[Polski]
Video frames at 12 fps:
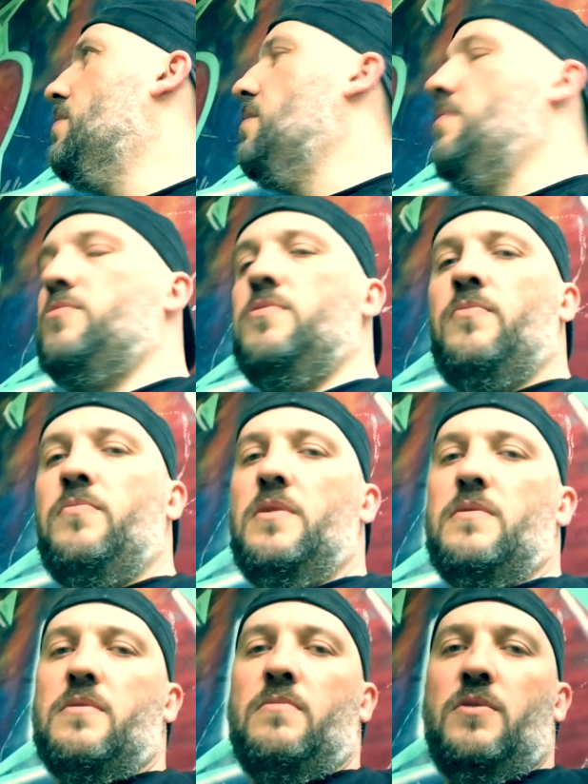Ja
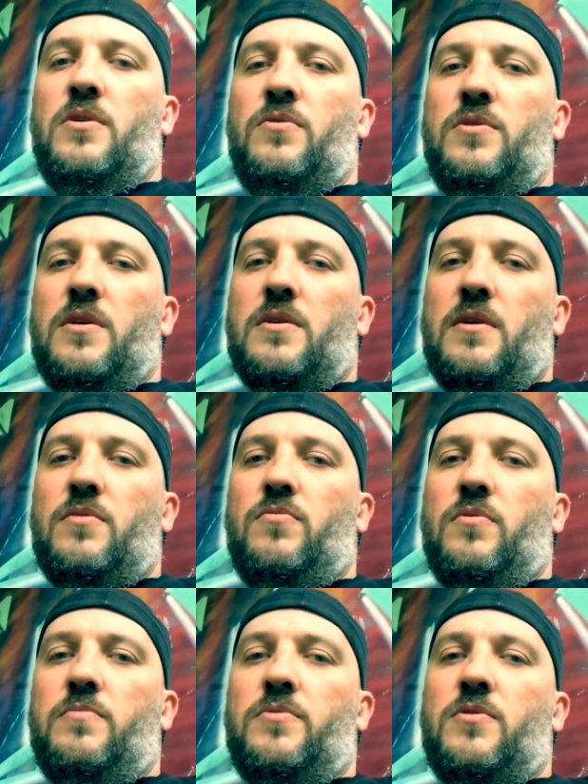przypominam sobie mojego dziadka,
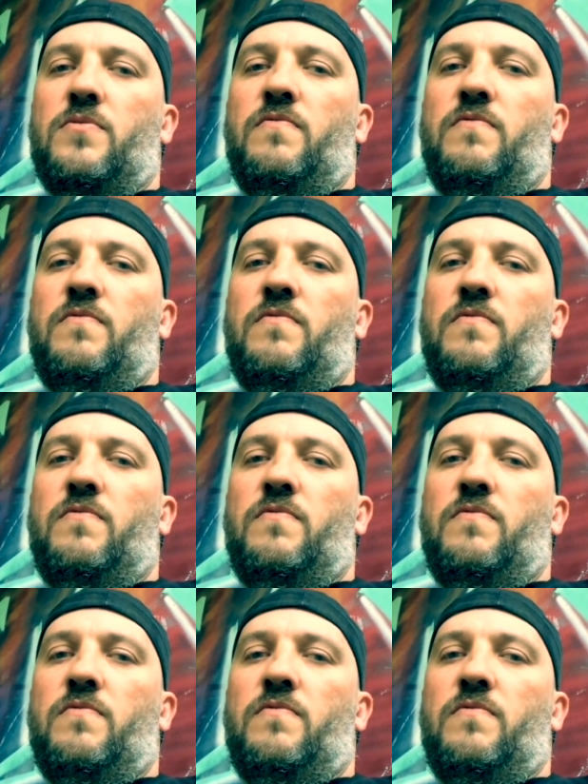który przeżył